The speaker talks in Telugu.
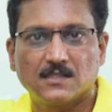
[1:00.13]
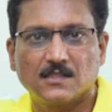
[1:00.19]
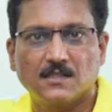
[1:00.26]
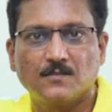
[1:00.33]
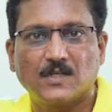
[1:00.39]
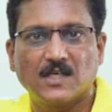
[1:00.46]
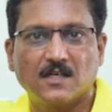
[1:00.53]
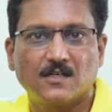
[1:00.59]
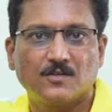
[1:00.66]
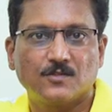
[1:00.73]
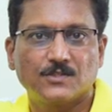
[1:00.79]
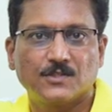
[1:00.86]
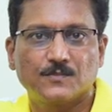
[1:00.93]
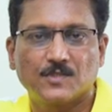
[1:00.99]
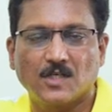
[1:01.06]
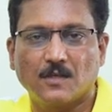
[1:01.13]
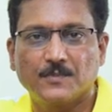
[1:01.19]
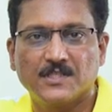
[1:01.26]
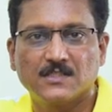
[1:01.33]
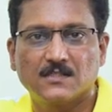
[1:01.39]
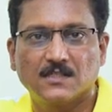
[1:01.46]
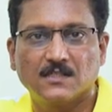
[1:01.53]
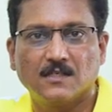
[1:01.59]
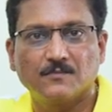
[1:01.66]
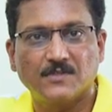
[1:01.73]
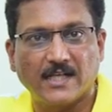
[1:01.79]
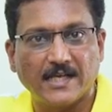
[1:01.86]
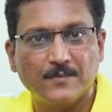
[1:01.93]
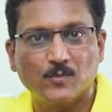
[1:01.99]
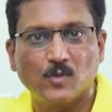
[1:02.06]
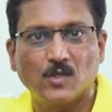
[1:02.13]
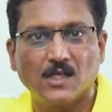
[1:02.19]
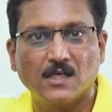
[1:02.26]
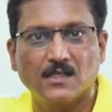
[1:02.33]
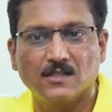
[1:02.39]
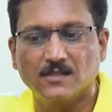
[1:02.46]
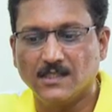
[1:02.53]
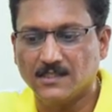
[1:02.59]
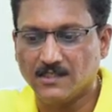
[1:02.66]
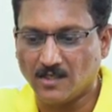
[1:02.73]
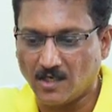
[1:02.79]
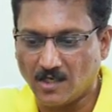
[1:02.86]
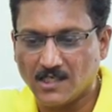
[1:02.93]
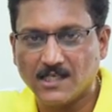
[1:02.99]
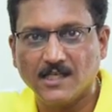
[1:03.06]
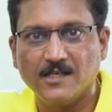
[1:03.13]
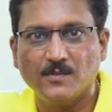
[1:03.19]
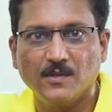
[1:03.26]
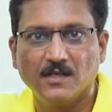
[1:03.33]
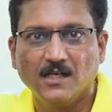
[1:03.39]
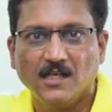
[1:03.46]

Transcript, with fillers: చేద్దాం అట్లనే కొంచెం షాపింగ్ చేద్దాం టైం కూడా లేదు అయితే ఆన్లైన్